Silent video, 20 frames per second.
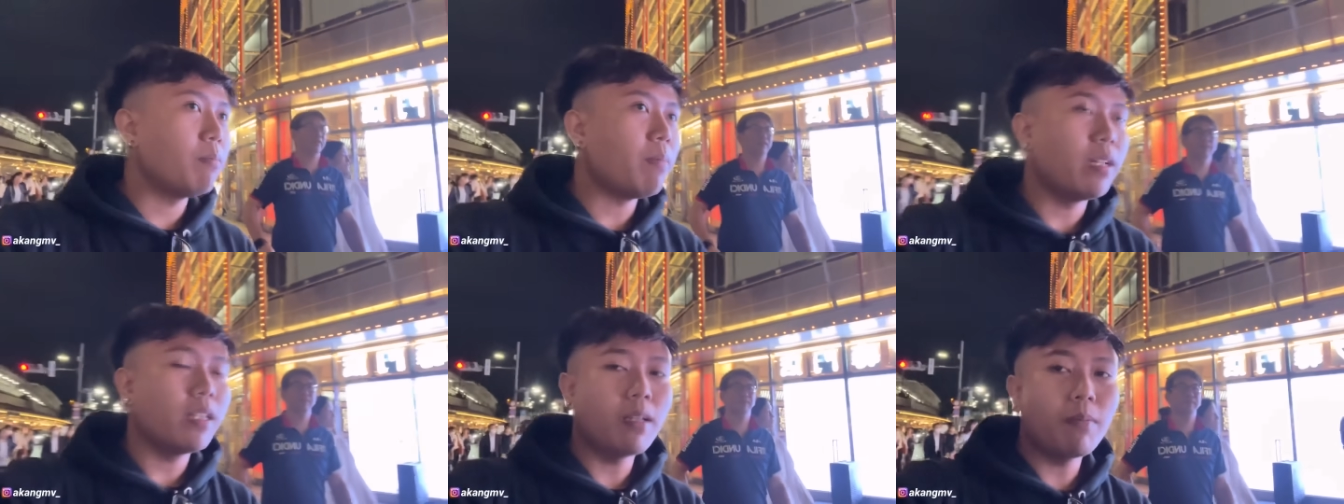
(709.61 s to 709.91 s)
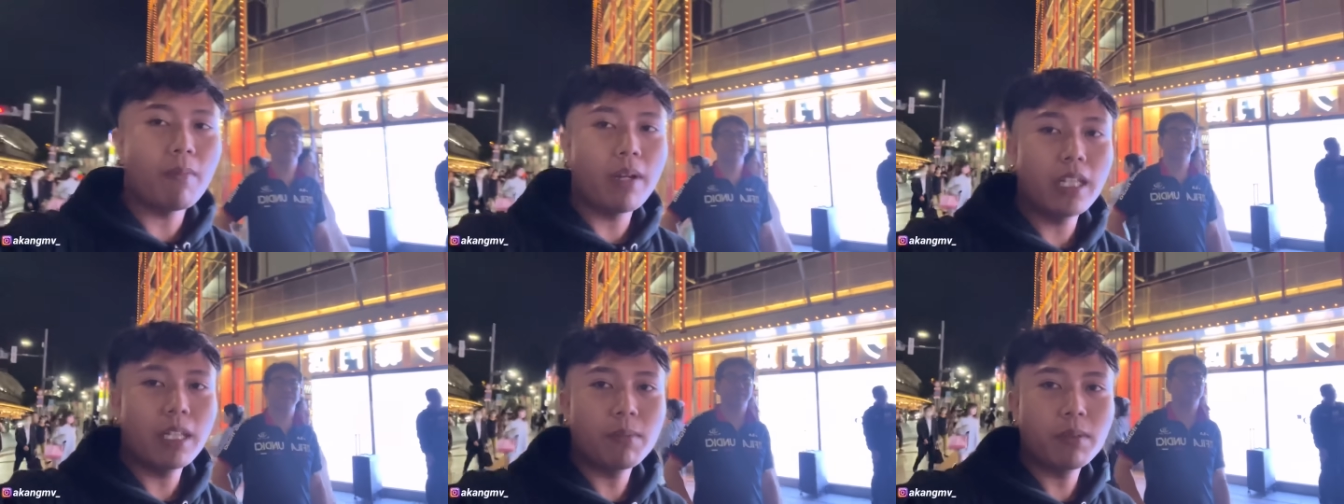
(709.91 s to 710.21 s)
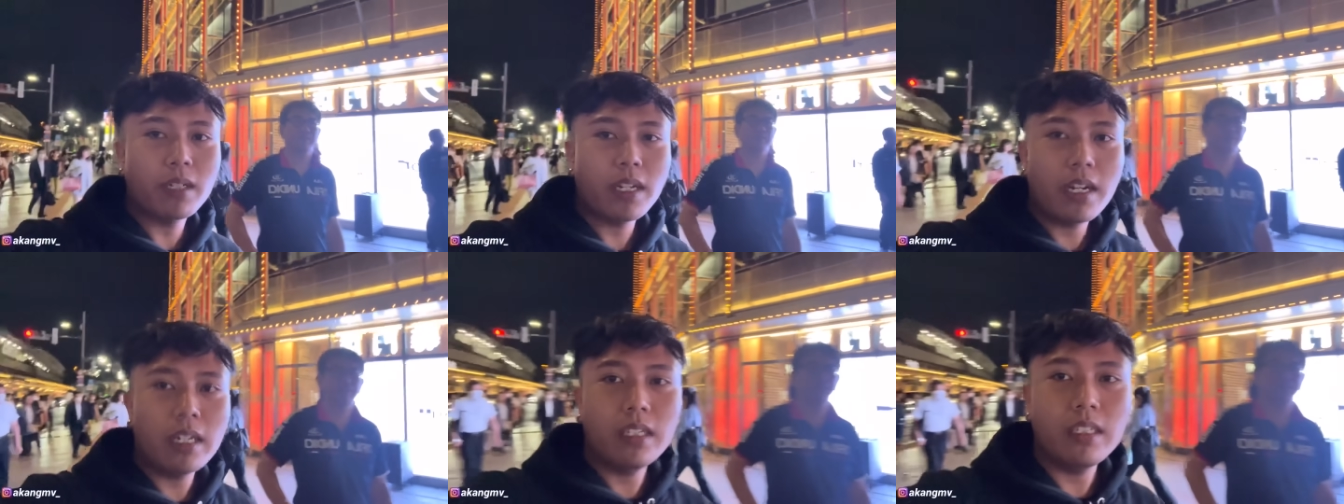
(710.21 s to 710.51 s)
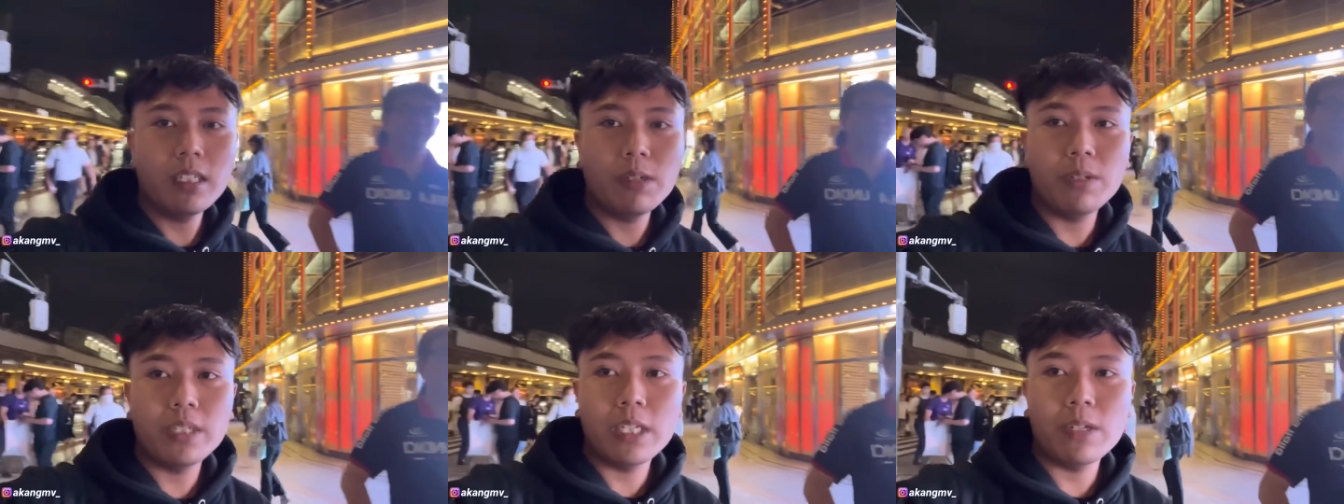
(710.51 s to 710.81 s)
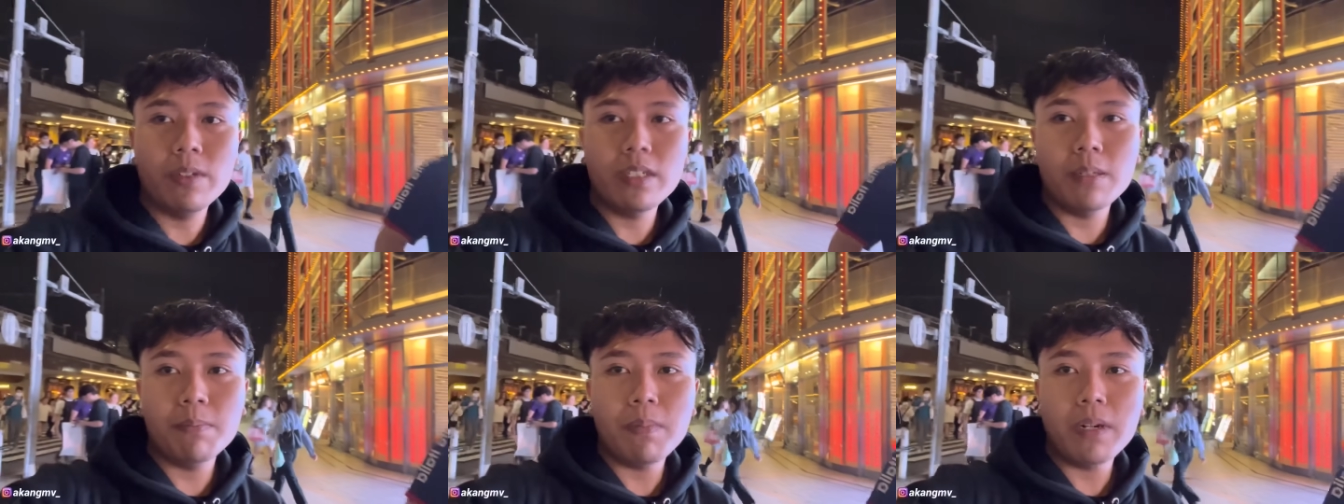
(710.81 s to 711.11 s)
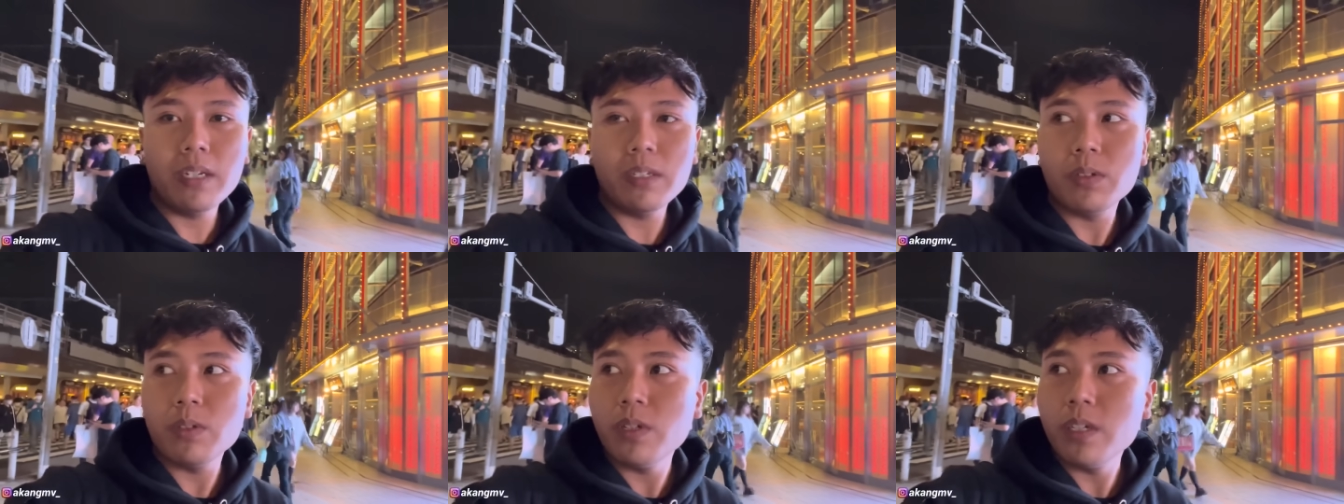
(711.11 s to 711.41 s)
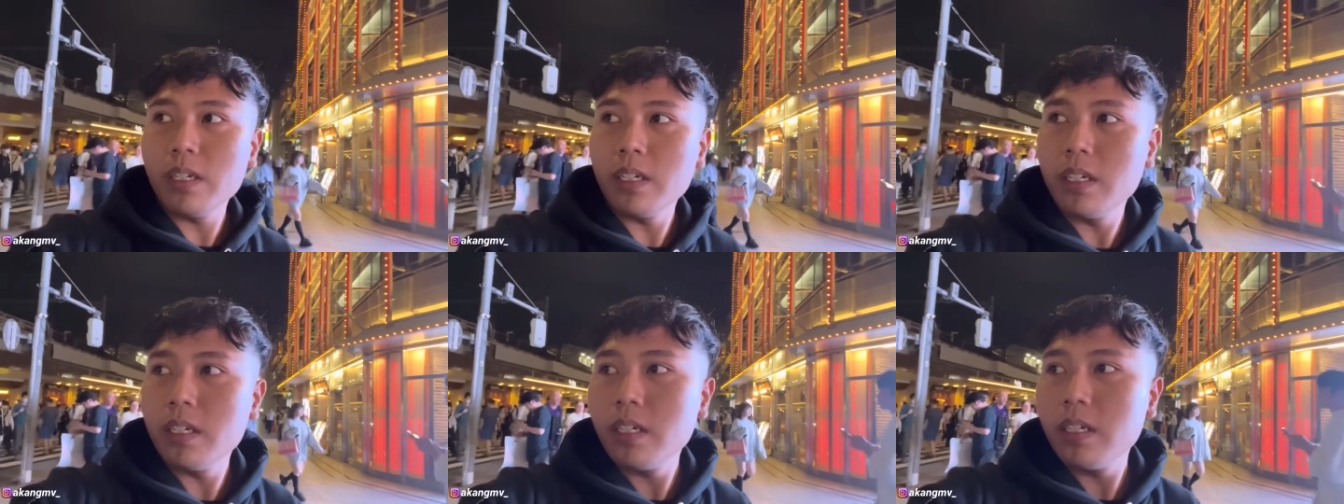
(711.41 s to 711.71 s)
mantap-mantap sekali cewek-cewek Jepang
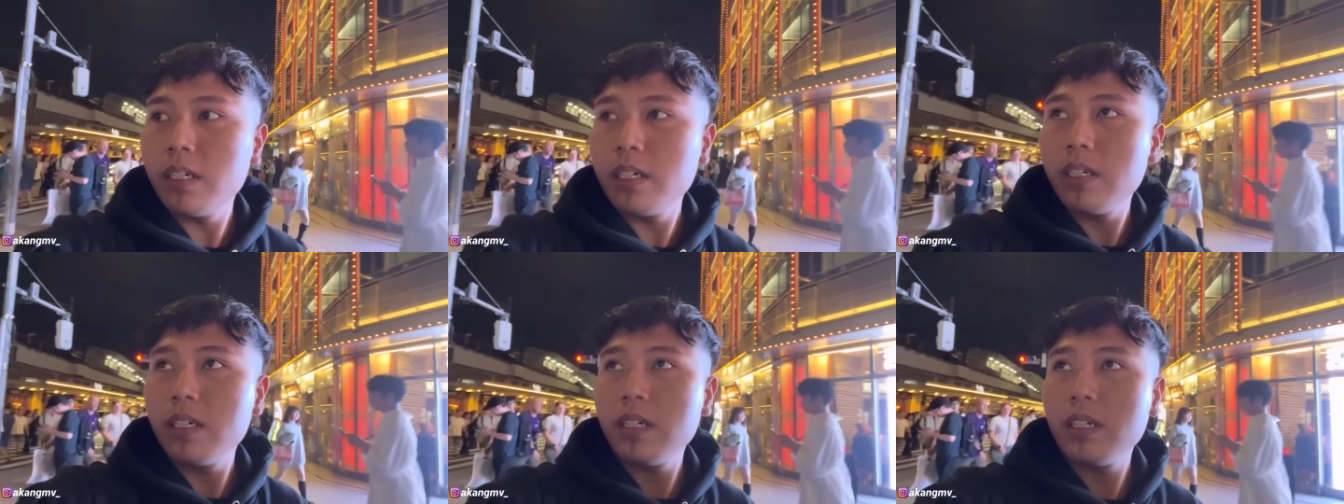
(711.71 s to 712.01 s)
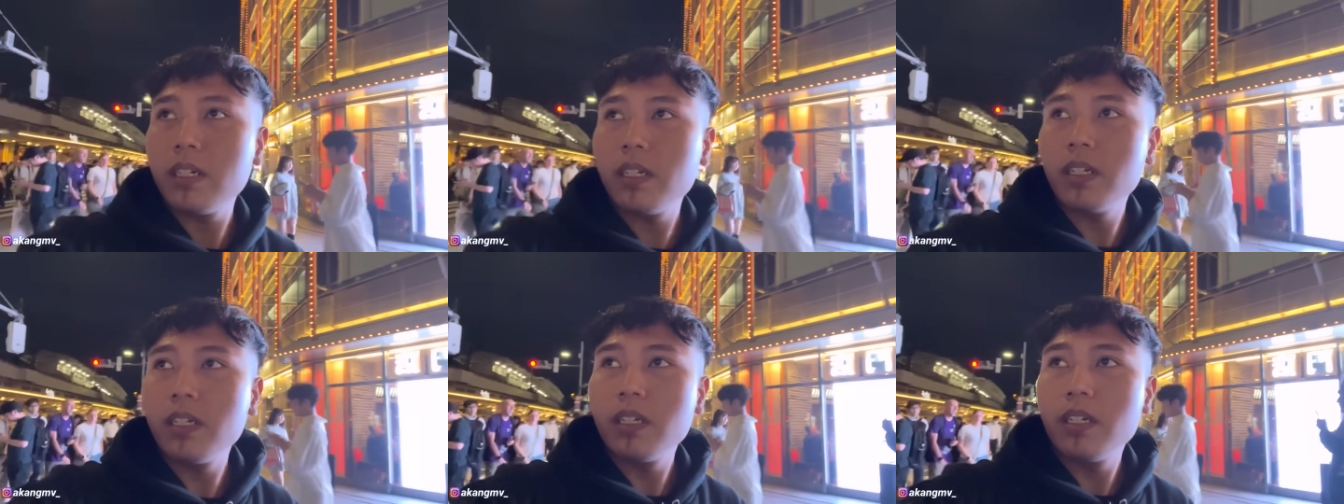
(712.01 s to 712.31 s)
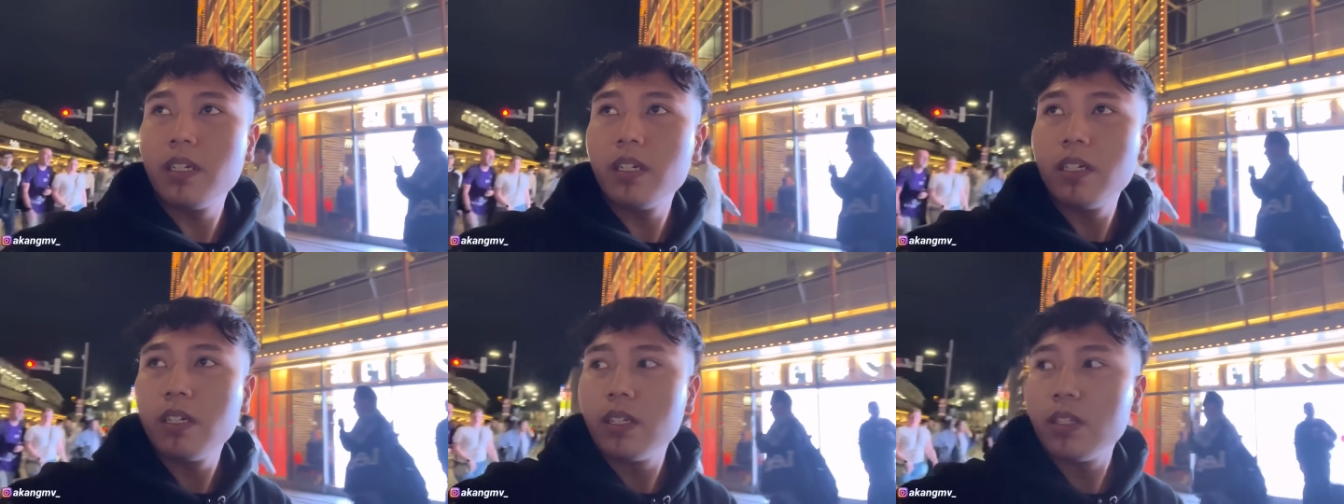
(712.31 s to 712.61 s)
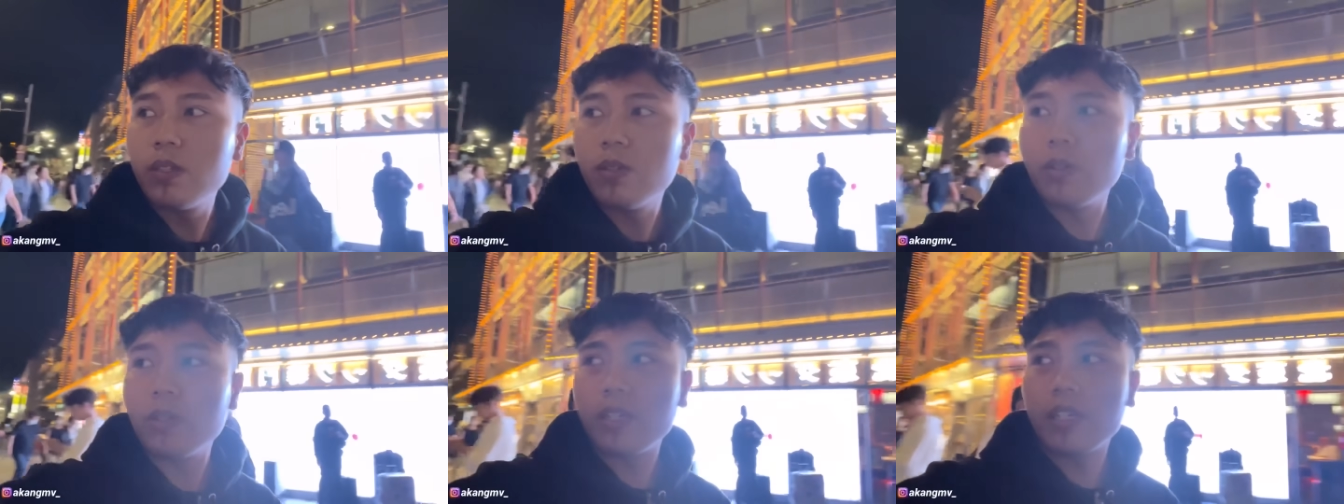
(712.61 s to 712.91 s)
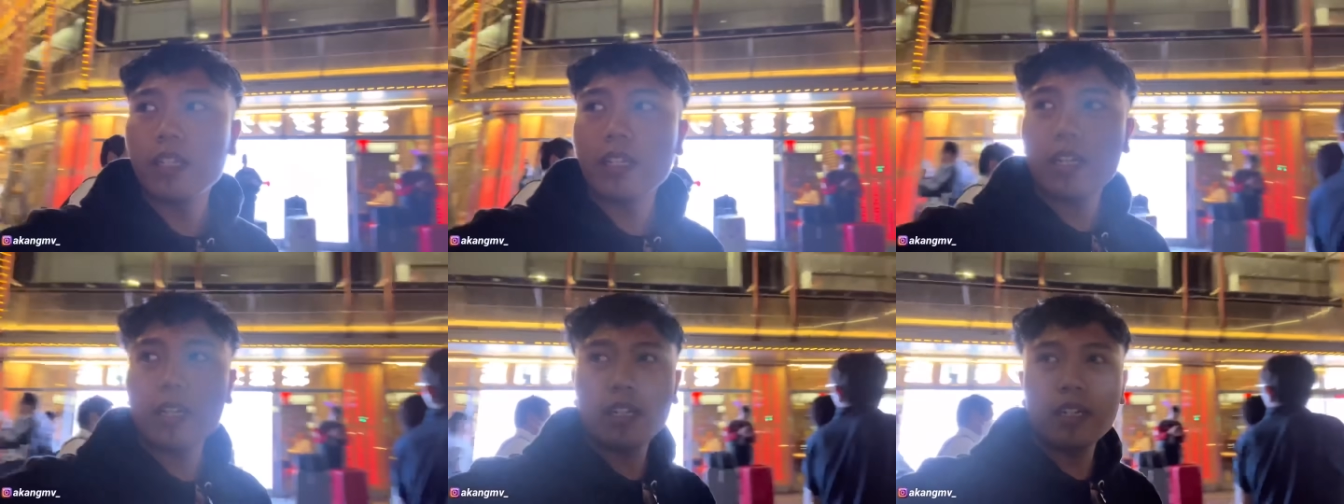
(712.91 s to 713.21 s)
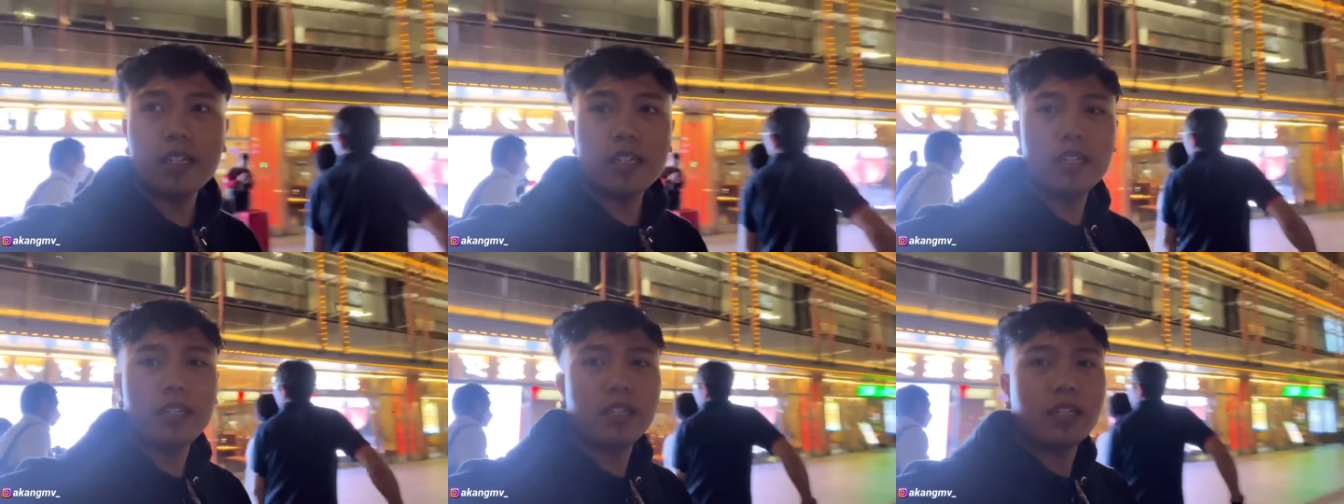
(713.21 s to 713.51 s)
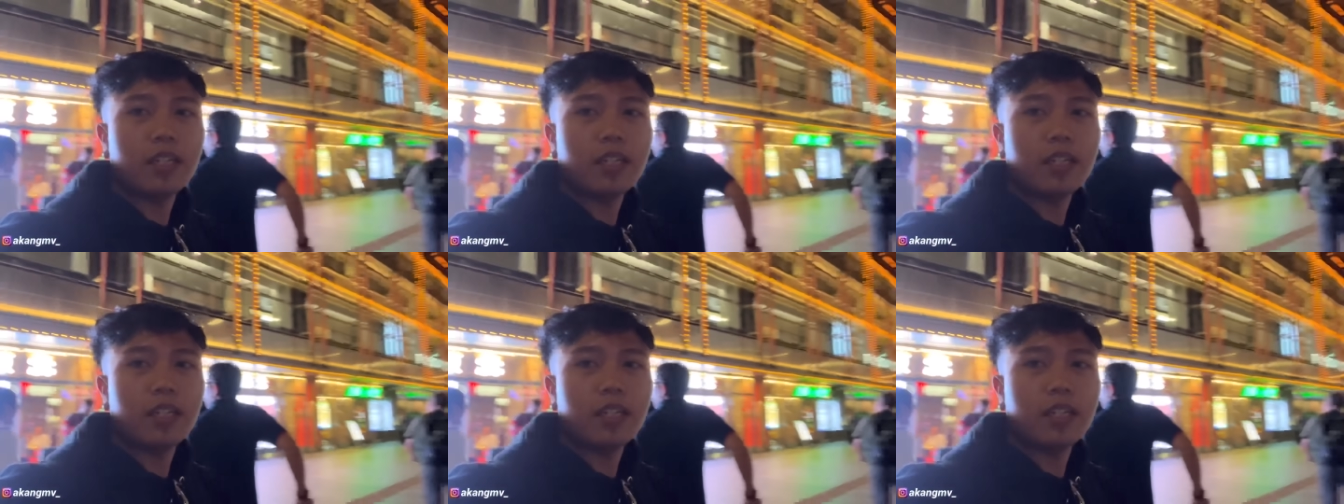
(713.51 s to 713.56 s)
cuy tuh kita lagi di